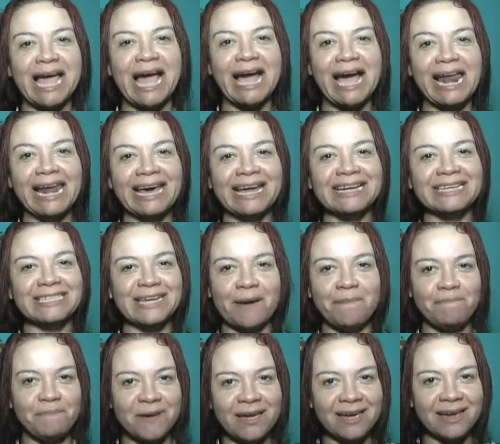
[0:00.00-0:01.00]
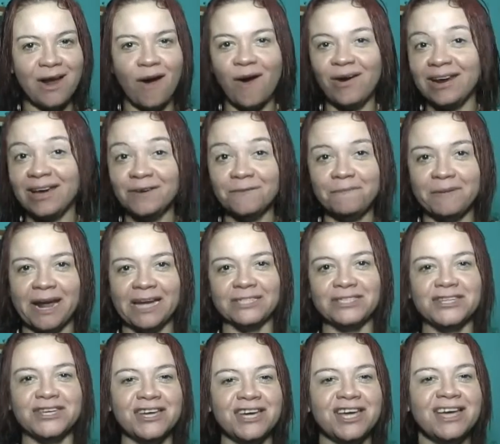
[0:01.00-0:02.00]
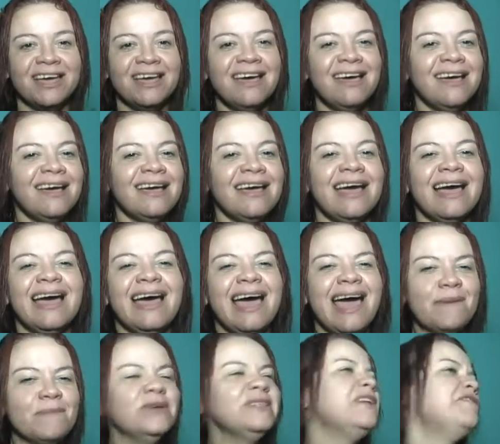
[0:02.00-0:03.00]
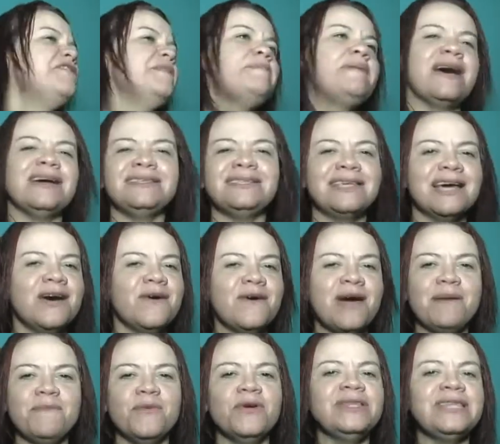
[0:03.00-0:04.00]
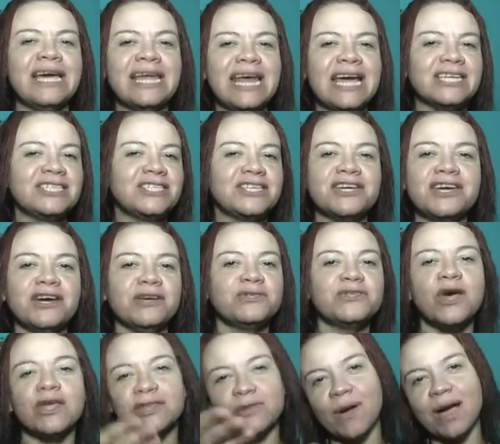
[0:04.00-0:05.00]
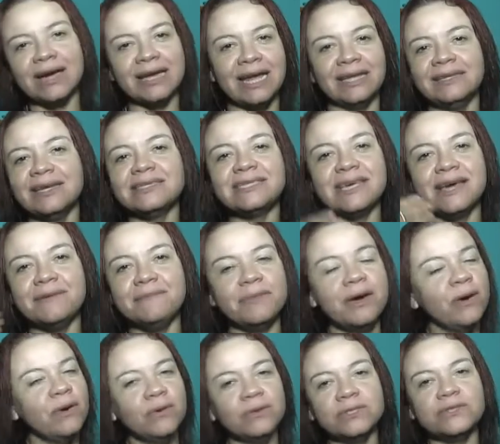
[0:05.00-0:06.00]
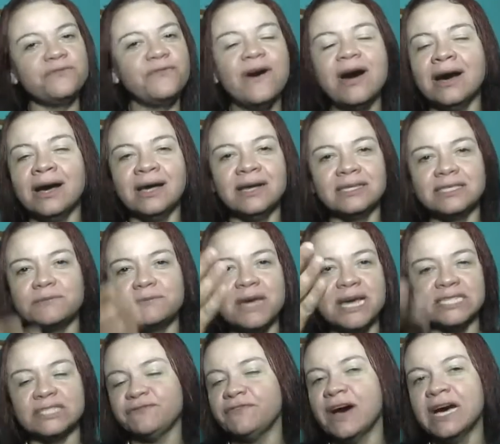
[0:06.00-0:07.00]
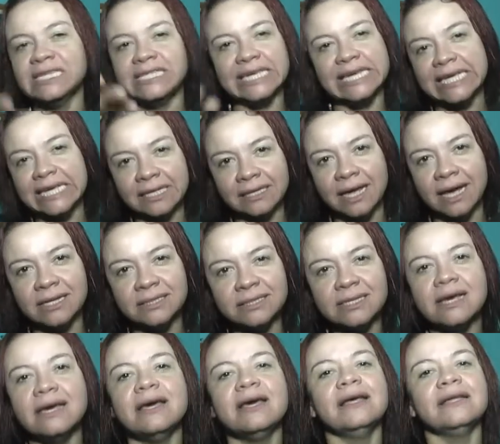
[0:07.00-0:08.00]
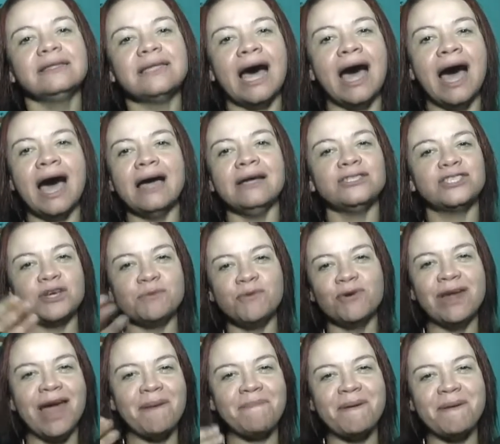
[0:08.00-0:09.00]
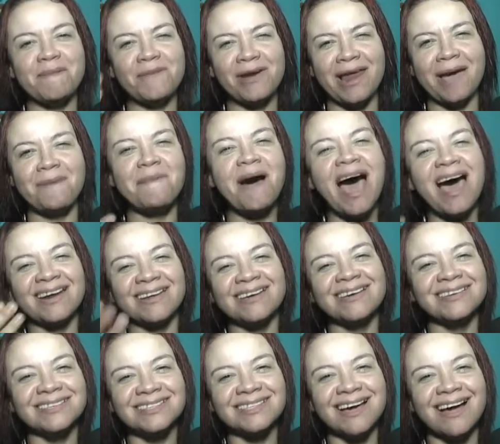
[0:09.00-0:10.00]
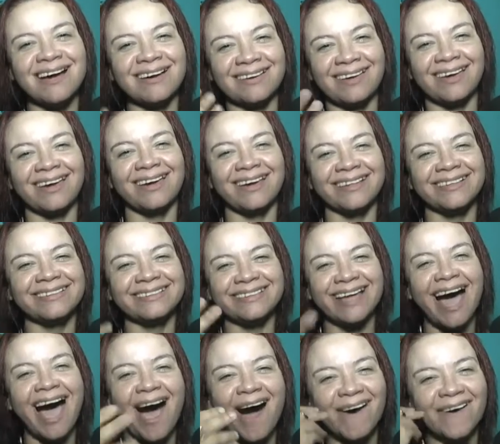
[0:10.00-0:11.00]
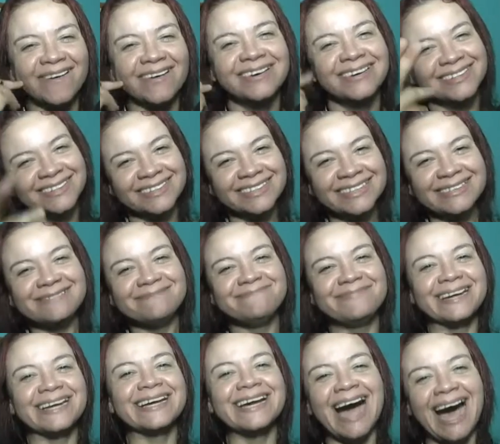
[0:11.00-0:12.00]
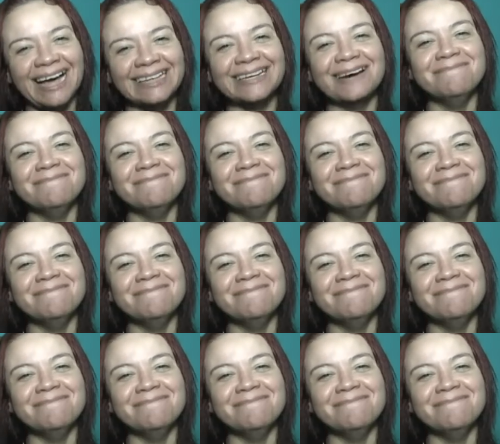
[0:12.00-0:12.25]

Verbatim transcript: a galera já pira olhando pra ti. É muita vibração, é muita energia. Só tenho a agradecer meus fãs, minhas fãs lindas, tá? De mulher pra mulher, Marisa, que tal? Obrigada